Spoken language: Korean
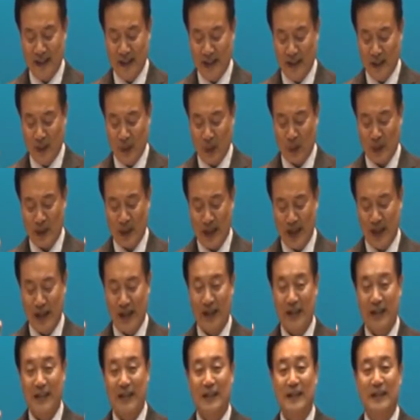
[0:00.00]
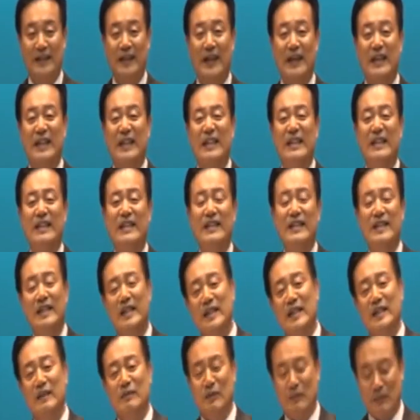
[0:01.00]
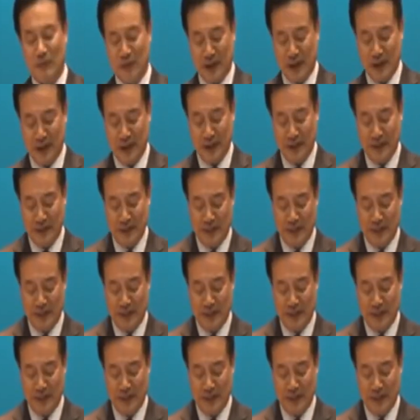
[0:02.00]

이 도장. 그게 인치심입니다.